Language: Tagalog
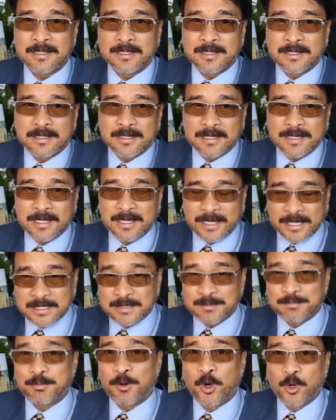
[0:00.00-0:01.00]
na
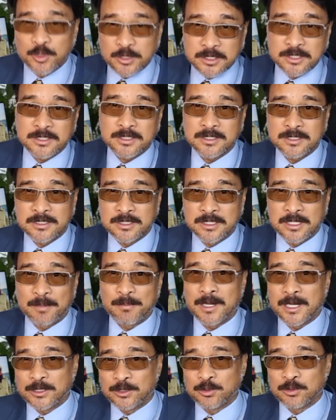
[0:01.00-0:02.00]
expose na
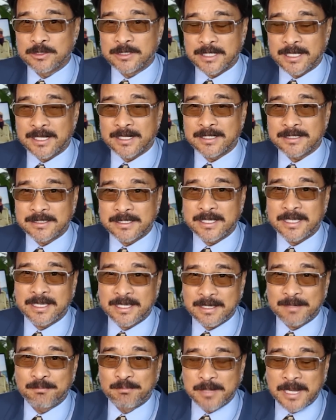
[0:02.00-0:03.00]
mga
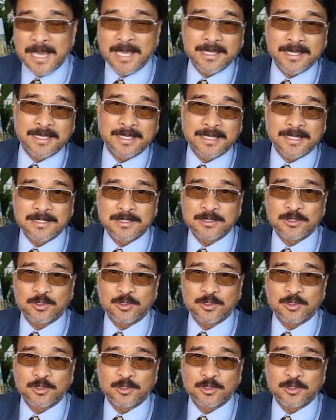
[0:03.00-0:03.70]
Duterte bloggers to